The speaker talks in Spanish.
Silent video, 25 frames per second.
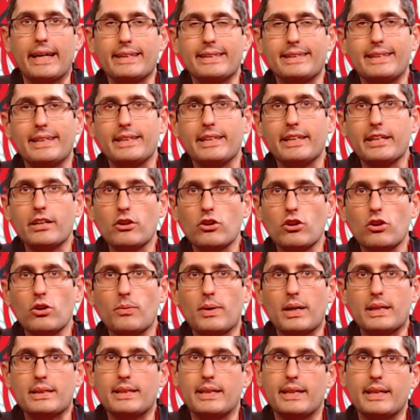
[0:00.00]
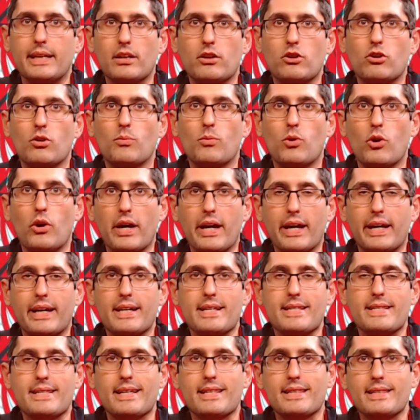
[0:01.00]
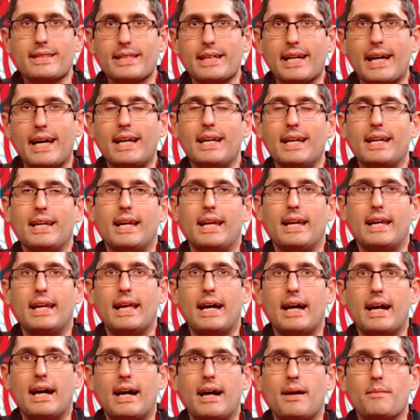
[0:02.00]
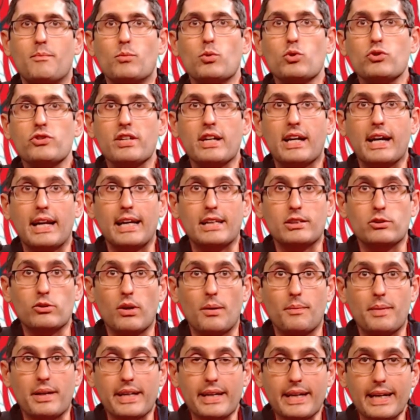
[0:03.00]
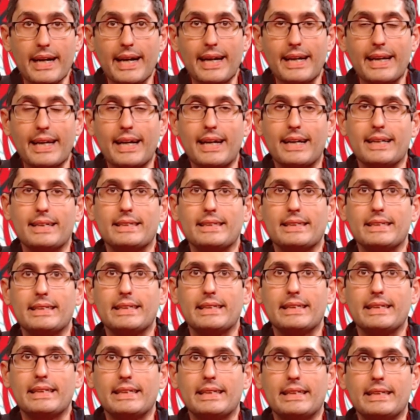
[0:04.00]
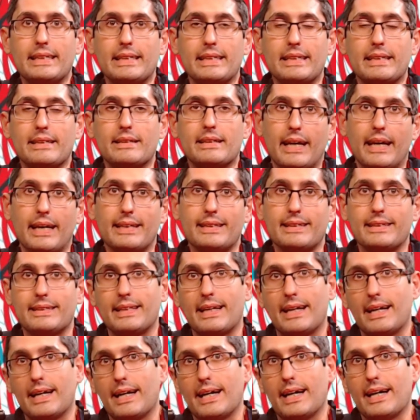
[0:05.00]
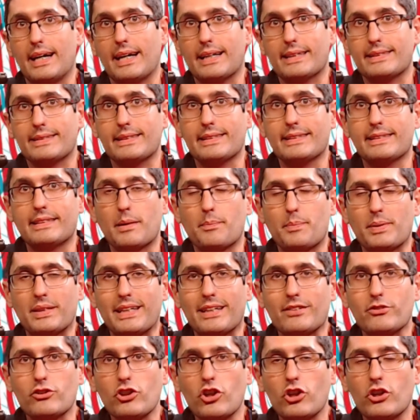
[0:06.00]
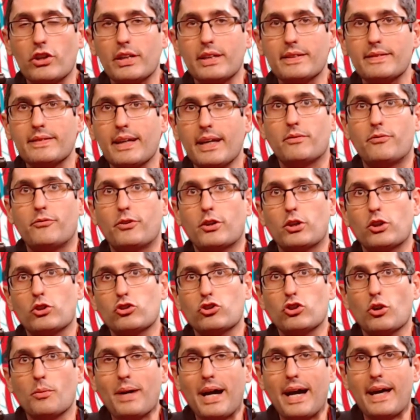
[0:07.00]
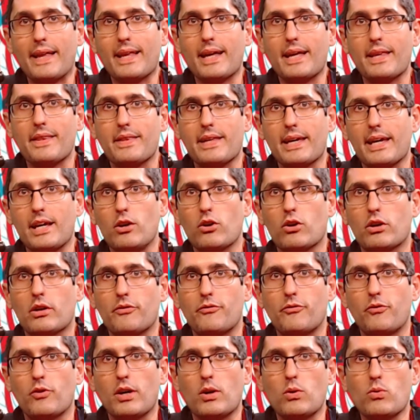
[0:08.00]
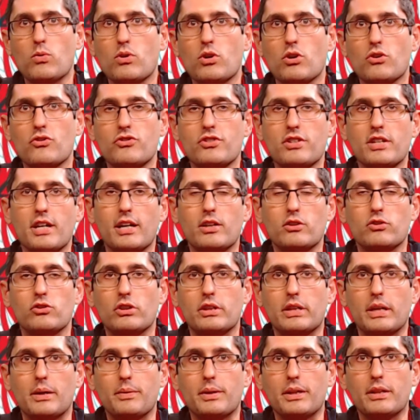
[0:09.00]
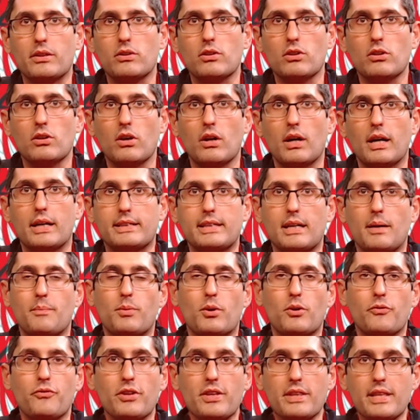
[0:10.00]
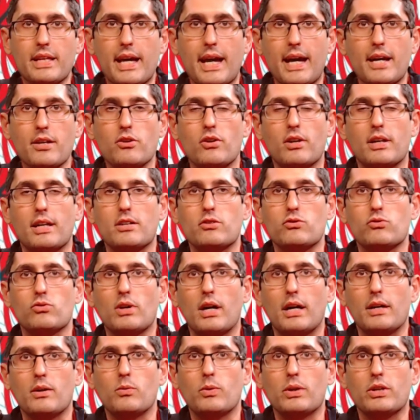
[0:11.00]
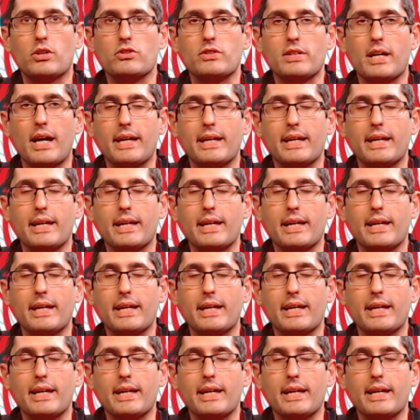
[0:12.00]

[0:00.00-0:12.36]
Este disco va a tener como eje central la música latinoamericana y estas interpretaciones fueron tomadas de lo que fue un concierto que brindó allá por fin de año en la ciudad de Buenos